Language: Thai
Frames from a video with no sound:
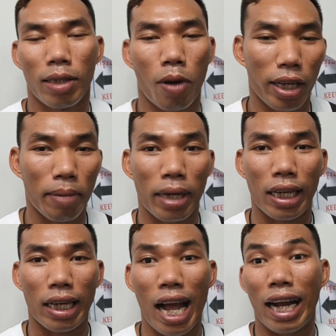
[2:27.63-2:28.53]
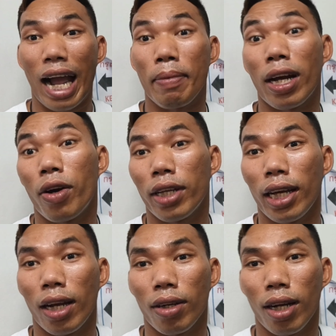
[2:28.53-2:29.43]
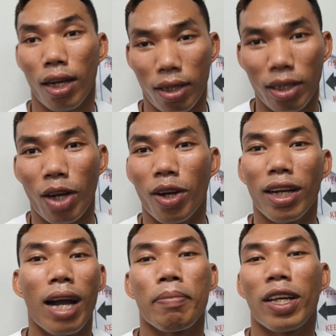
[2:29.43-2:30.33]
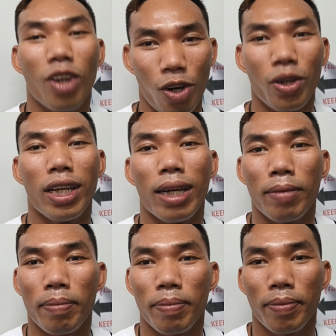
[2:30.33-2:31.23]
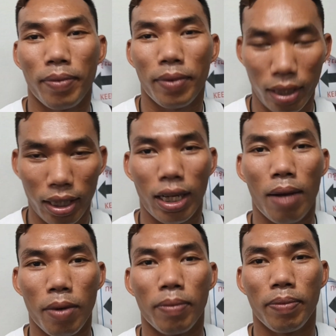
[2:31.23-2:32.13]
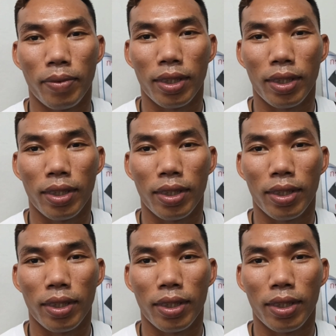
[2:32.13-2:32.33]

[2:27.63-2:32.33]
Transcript: ตอนนี้มันร่างกายมันเข้าที่ เราก็รเราก็กลับมาต่อยรุ่นเดิมครับอ๋อครับผม